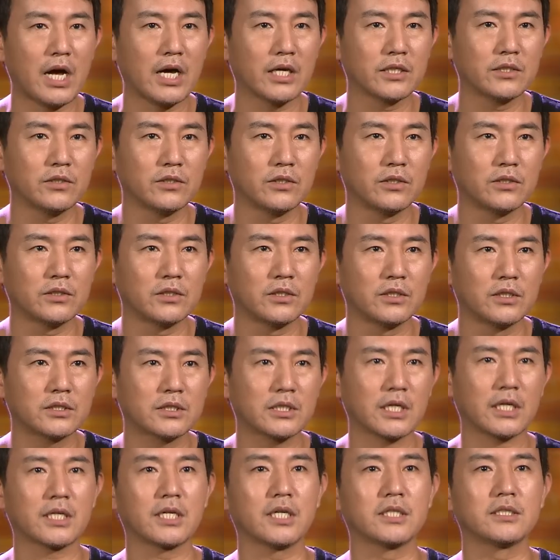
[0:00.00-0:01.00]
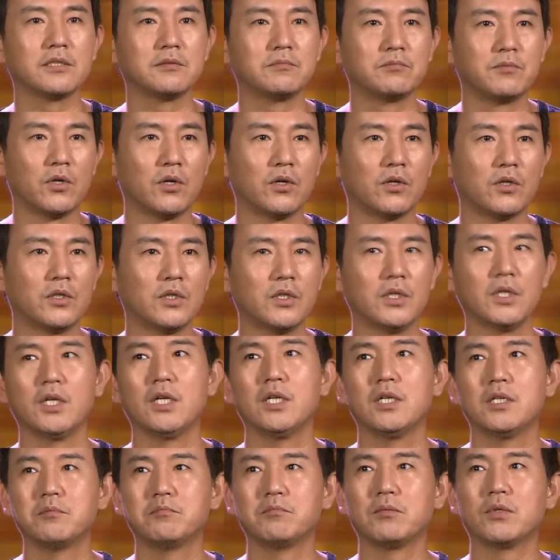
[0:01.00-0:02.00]
악역을 잘하는 뭐
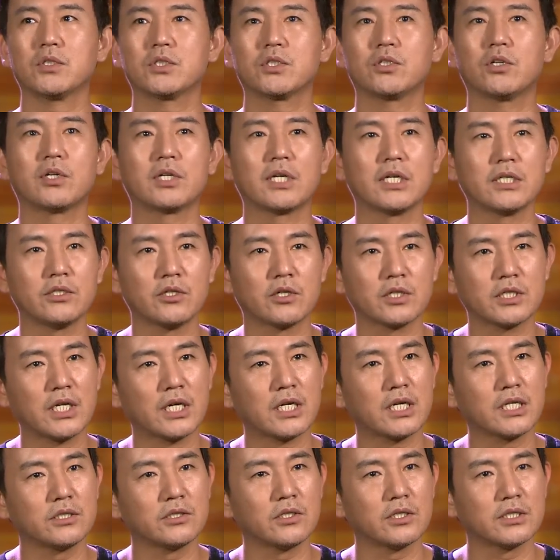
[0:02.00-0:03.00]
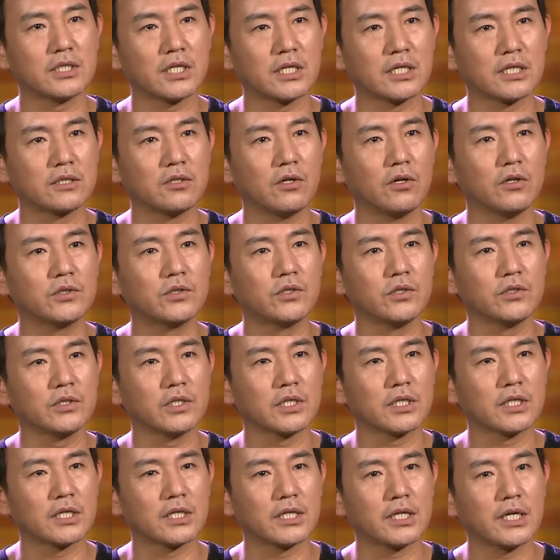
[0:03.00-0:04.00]
뭐 선한 역을 착한 역을 잘해도 어떤
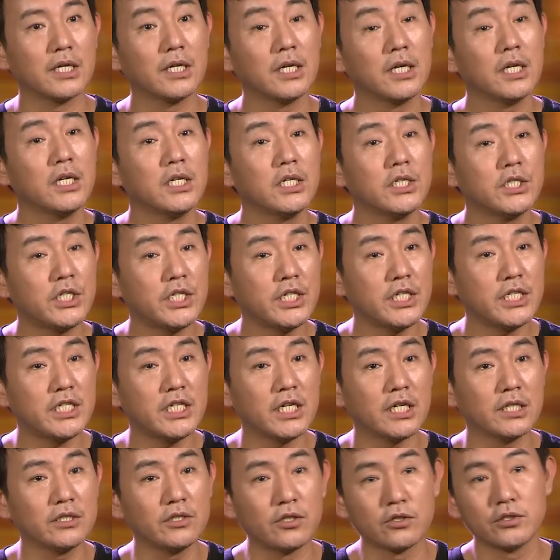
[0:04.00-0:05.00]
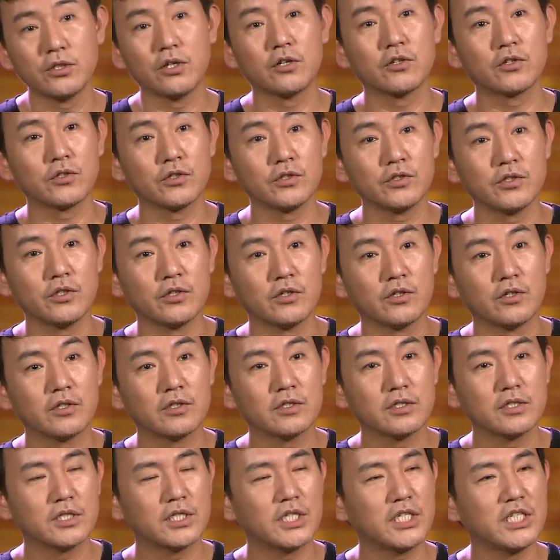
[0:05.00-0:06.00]
얘기든 시시한 역은 없거든요.
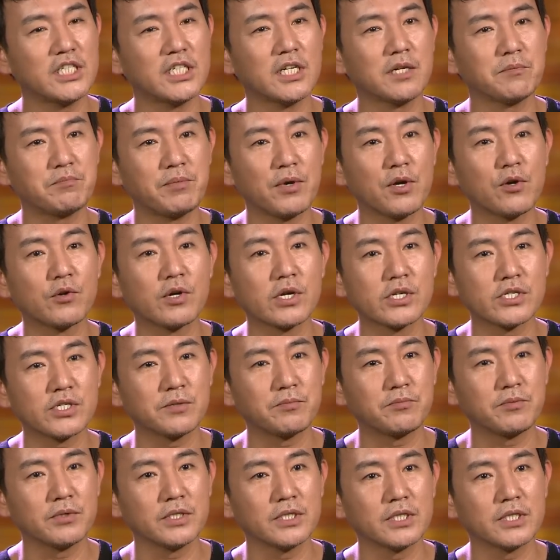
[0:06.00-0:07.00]
시시한 배우가 있을